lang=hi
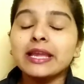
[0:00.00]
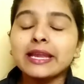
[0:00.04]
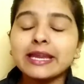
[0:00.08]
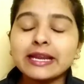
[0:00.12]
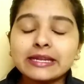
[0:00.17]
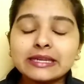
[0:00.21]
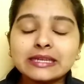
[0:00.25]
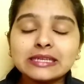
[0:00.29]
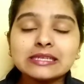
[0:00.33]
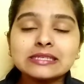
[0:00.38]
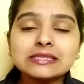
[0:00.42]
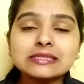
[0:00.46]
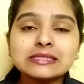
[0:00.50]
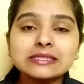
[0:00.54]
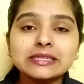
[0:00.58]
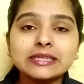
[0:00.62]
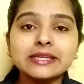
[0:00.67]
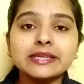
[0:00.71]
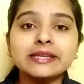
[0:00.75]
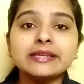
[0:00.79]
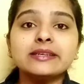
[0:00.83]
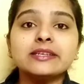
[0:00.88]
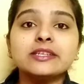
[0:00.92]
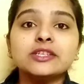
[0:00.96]
इट इज सी
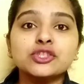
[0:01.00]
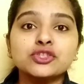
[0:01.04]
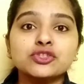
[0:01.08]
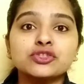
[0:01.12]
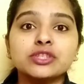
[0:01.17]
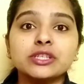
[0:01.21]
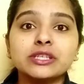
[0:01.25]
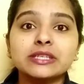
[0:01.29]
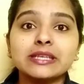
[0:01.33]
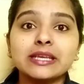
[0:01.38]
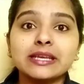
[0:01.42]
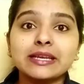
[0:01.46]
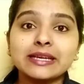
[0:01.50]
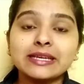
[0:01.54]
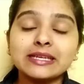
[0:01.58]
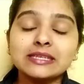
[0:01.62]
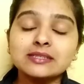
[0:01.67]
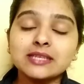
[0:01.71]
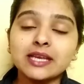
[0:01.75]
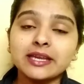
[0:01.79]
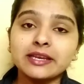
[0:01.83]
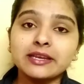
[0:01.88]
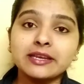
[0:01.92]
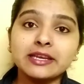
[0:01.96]
लिपस्टिक की कई
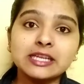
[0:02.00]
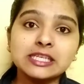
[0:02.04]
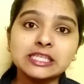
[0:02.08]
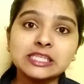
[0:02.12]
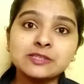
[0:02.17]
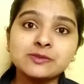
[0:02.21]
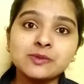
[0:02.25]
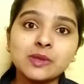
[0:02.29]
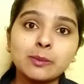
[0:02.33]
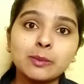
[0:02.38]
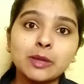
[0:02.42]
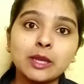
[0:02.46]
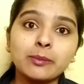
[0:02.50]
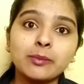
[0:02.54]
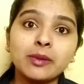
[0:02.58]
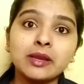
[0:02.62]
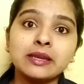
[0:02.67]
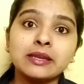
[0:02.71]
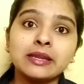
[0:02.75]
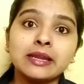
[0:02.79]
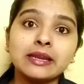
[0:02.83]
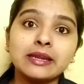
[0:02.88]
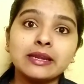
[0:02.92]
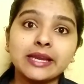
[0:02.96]
सारी रेंज इसमें अवेलेबल
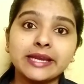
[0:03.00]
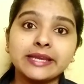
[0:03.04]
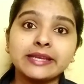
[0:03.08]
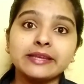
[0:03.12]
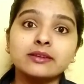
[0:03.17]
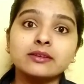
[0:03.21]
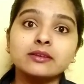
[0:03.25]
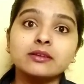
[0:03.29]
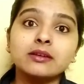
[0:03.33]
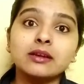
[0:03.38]
है लाइक